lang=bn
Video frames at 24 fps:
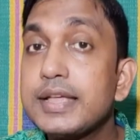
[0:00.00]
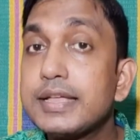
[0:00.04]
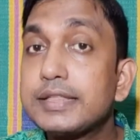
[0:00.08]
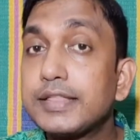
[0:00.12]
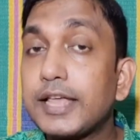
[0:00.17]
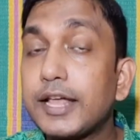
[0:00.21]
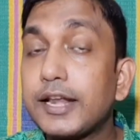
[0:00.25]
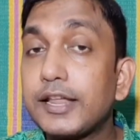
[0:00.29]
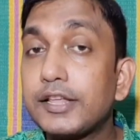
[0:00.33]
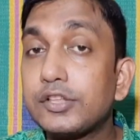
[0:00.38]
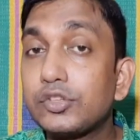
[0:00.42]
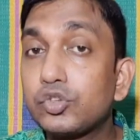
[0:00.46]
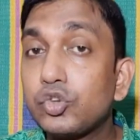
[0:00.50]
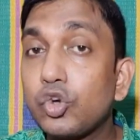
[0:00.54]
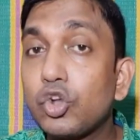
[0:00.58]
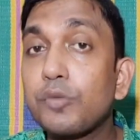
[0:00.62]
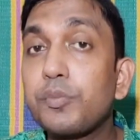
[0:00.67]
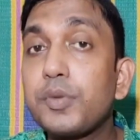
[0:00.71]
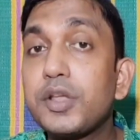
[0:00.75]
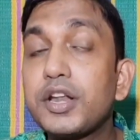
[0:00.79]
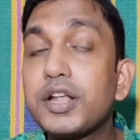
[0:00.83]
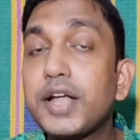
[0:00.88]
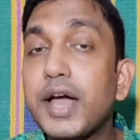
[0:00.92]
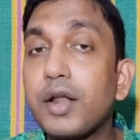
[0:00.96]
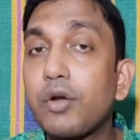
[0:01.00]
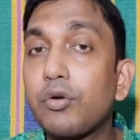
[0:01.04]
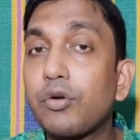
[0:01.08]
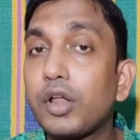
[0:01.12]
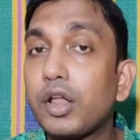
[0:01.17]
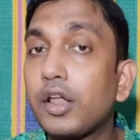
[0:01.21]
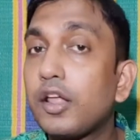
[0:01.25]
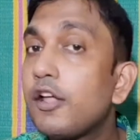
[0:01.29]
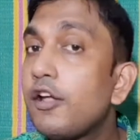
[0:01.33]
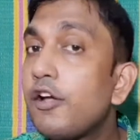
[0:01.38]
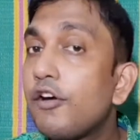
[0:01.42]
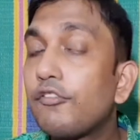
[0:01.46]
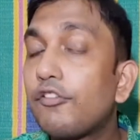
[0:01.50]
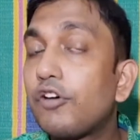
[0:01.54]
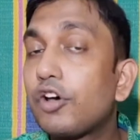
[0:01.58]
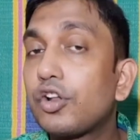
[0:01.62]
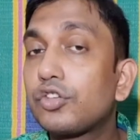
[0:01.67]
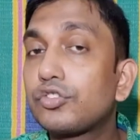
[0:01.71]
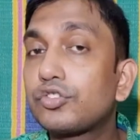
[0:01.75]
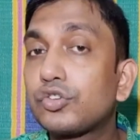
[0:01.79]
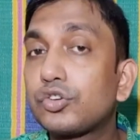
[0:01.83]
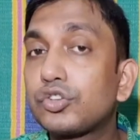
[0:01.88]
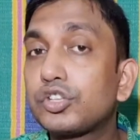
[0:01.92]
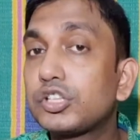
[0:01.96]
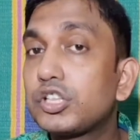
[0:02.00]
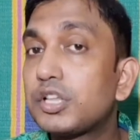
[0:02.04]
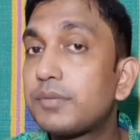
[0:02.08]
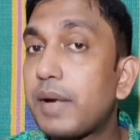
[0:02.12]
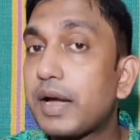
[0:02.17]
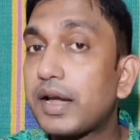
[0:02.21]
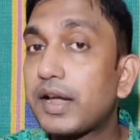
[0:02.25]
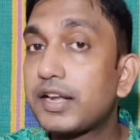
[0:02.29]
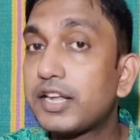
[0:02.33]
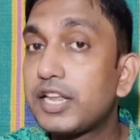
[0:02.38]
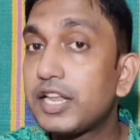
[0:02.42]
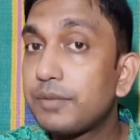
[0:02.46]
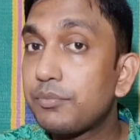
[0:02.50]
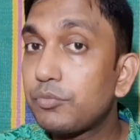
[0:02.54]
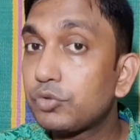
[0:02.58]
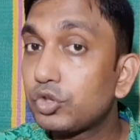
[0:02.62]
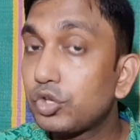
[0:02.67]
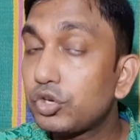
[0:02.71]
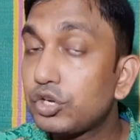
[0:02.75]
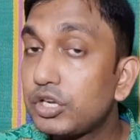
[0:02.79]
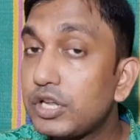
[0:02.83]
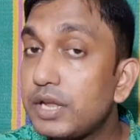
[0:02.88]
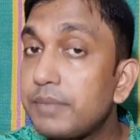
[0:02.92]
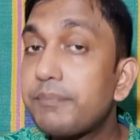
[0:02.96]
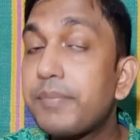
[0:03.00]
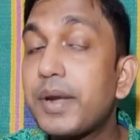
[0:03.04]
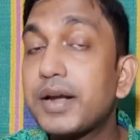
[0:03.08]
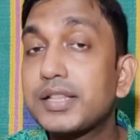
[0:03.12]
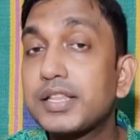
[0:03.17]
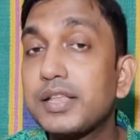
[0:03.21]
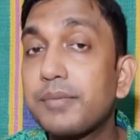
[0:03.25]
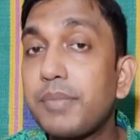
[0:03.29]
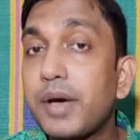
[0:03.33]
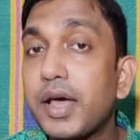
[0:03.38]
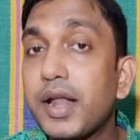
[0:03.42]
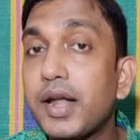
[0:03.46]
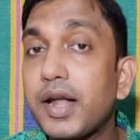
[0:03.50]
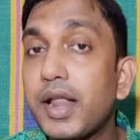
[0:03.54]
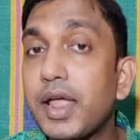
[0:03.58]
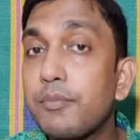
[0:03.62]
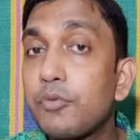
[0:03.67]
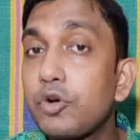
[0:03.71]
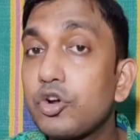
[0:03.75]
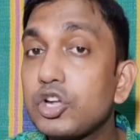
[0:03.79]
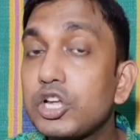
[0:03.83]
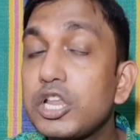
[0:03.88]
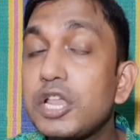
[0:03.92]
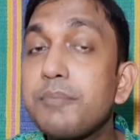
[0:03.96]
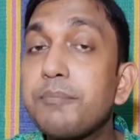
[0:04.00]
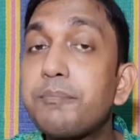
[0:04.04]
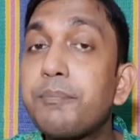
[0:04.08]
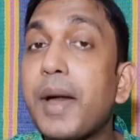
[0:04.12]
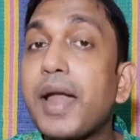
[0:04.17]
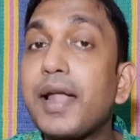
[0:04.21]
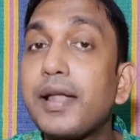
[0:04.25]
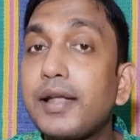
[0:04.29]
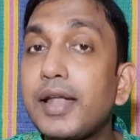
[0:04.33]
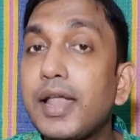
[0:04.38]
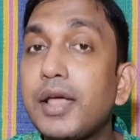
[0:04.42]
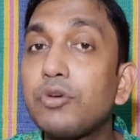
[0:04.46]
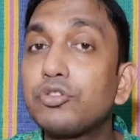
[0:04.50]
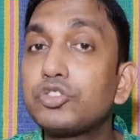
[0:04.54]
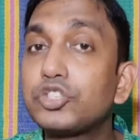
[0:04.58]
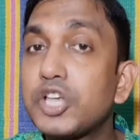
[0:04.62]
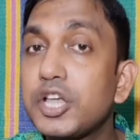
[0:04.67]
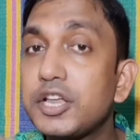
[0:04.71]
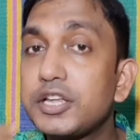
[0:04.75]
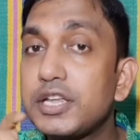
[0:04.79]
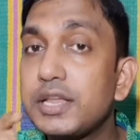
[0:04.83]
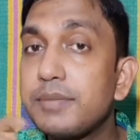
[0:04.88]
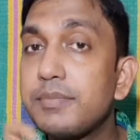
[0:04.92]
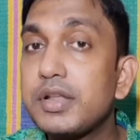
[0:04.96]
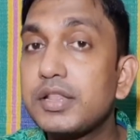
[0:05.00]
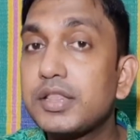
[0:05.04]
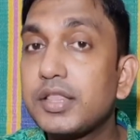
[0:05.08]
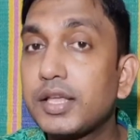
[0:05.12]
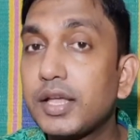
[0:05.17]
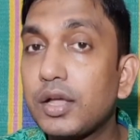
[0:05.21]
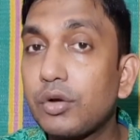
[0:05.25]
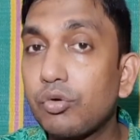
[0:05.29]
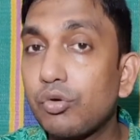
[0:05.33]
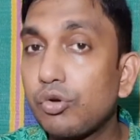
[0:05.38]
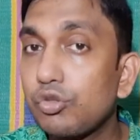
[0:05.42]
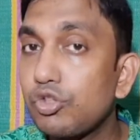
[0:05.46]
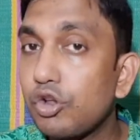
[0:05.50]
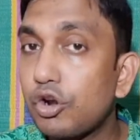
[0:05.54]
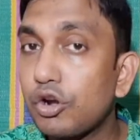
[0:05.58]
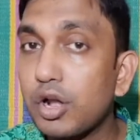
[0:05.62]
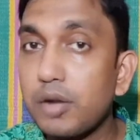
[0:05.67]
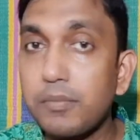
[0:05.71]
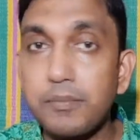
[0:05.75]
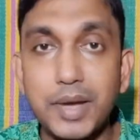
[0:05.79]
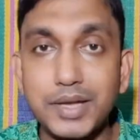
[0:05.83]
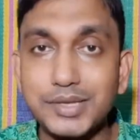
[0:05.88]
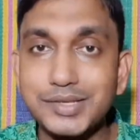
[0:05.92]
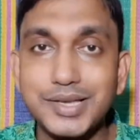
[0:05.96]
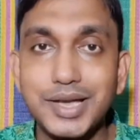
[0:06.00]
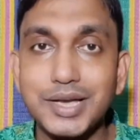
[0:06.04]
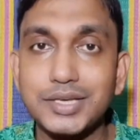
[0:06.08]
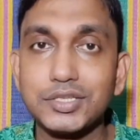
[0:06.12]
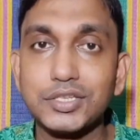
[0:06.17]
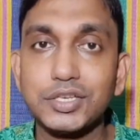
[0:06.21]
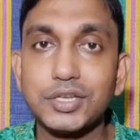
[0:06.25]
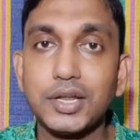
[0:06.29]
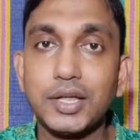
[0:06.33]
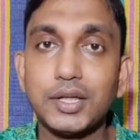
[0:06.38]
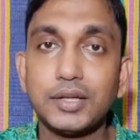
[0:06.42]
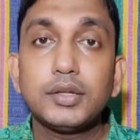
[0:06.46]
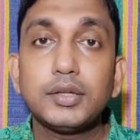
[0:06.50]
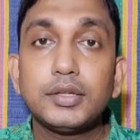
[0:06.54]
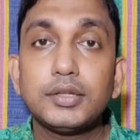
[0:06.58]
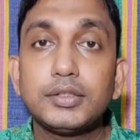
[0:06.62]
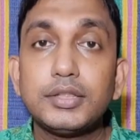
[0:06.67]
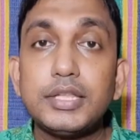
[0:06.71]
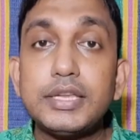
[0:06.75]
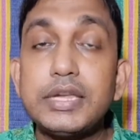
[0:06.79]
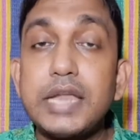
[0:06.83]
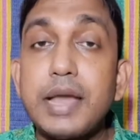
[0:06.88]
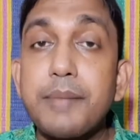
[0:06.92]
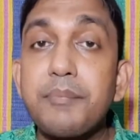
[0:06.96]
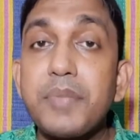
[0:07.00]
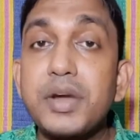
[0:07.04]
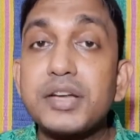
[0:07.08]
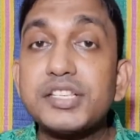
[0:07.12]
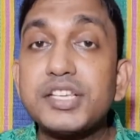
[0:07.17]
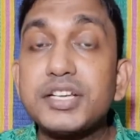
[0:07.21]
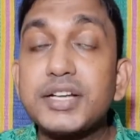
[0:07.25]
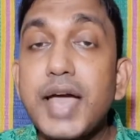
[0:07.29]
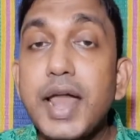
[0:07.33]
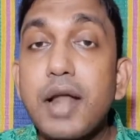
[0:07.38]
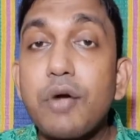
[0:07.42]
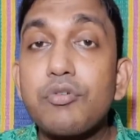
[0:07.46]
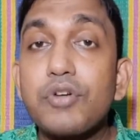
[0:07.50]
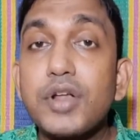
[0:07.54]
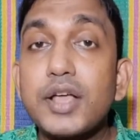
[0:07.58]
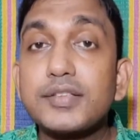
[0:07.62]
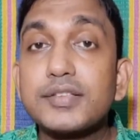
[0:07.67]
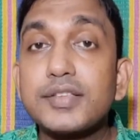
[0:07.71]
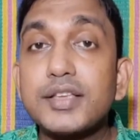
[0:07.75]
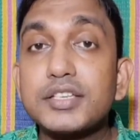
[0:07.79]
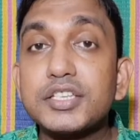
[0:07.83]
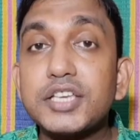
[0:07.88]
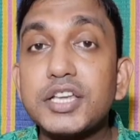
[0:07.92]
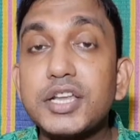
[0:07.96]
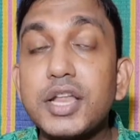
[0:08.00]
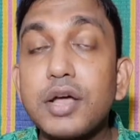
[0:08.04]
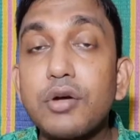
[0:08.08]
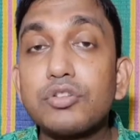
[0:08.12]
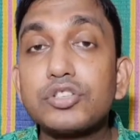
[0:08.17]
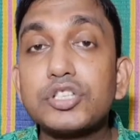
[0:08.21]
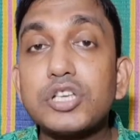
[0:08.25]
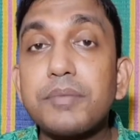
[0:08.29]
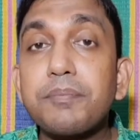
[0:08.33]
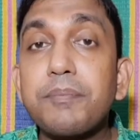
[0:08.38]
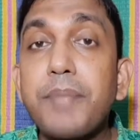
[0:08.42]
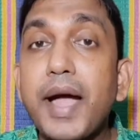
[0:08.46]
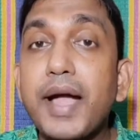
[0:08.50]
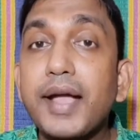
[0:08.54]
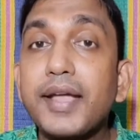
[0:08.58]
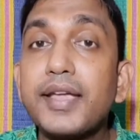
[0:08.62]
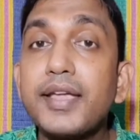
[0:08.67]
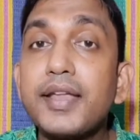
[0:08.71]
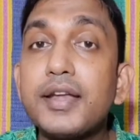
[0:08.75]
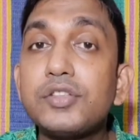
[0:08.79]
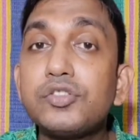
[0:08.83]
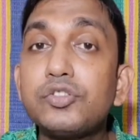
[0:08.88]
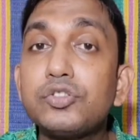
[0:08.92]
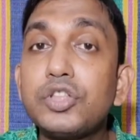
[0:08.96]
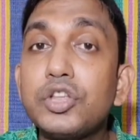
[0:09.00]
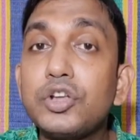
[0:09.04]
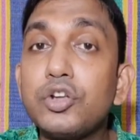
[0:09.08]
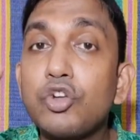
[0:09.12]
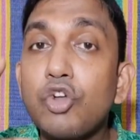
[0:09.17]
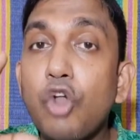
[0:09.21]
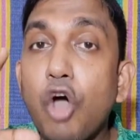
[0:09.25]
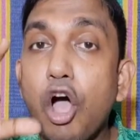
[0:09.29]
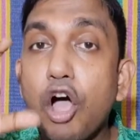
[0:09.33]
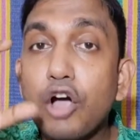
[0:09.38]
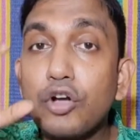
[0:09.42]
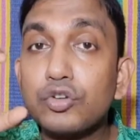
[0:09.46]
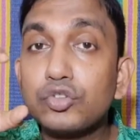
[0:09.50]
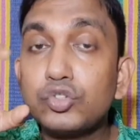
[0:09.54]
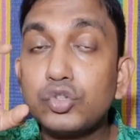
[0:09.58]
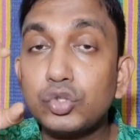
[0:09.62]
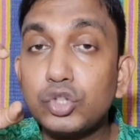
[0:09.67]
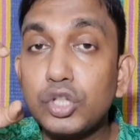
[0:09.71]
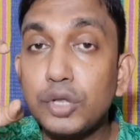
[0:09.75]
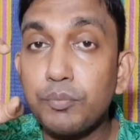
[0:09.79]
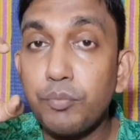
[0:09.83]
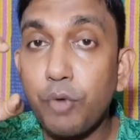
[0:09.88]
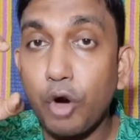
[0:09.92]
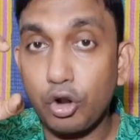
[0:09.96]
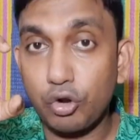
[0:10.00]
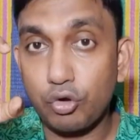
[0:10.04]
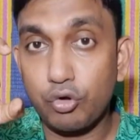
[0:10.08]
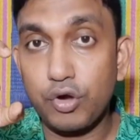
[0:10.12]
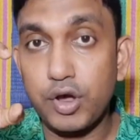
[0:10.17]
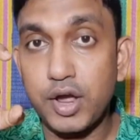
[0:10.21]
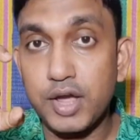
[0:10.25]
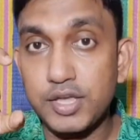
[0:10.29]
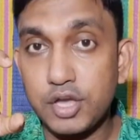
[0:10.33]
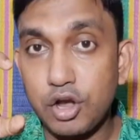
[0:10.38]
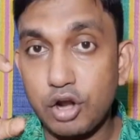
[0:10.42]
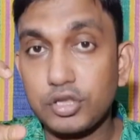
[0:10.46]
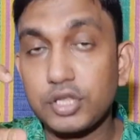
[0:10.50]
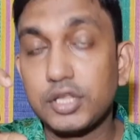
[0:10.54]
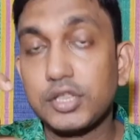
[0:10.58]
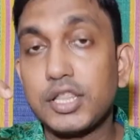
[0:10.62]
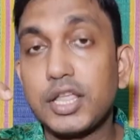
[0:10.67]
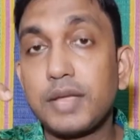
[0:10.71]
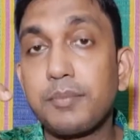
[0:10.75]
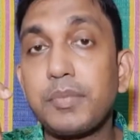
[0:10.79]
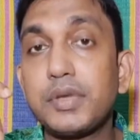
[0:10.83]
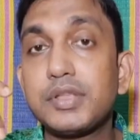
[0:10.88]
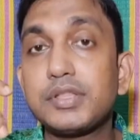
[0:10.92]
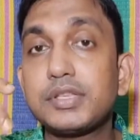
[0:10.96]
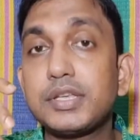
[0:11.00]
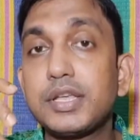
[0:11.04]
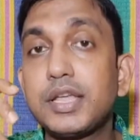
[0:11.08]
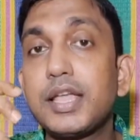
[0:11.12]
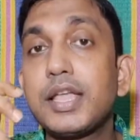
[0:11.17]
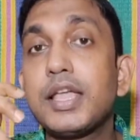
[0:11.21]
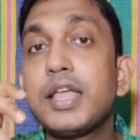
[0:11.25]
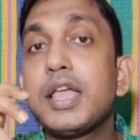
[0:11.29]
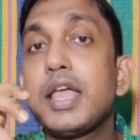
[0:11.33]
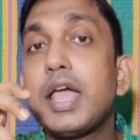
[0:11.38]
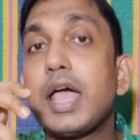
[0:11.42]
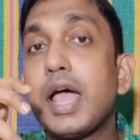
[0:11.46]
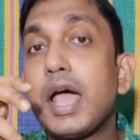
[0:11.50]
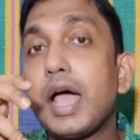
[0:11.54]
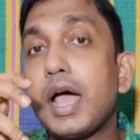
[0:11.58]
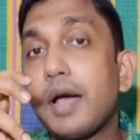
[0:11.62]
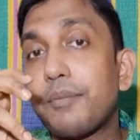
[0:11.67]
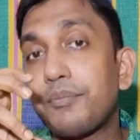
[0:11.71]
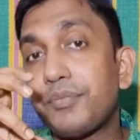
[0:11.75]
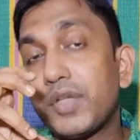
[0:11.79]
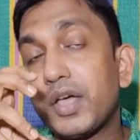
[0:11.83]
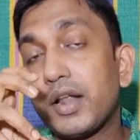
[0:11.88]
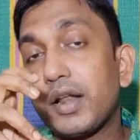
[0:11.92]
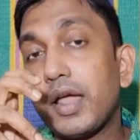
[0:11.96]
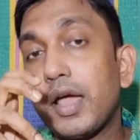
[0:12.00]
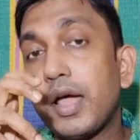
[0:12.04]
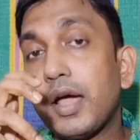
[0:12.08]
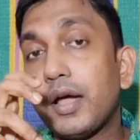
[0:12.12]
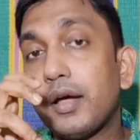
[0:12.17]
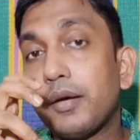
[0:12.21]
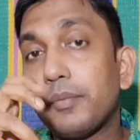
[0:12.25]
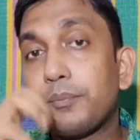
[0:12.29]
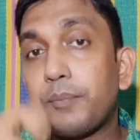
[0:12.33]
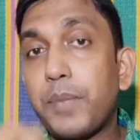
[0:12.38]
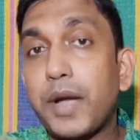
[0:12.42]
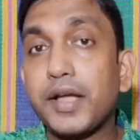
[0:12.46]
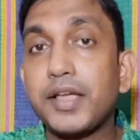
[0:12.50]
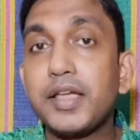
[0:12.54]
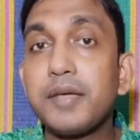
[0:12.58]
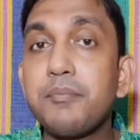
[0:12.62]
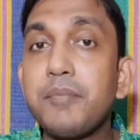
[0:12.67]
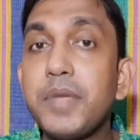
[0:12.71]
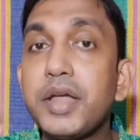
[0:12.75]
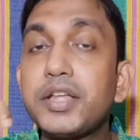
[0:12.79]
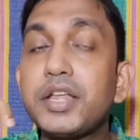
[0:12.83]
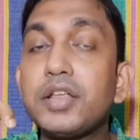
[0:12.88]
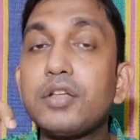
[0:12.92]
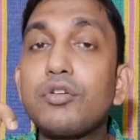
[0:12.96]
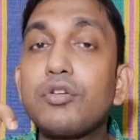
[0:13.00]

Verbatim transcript: তার এই চর্বির কারণে ফলশ্রুতিতে পাখি ঠিকমতো ডিম পারতে পারে না এবং ডিম পারলেও সেই ডিমের থেকে কোনো ধরনের বাচ্চা আসে না তিন নাম্বার যে কারণটা আছে সেটা হচ্ছে পাখির যদি নখ যদি বড় হয়ে যায় অর্থাৎ দেখবেন যে আপনার পাখি মিটিং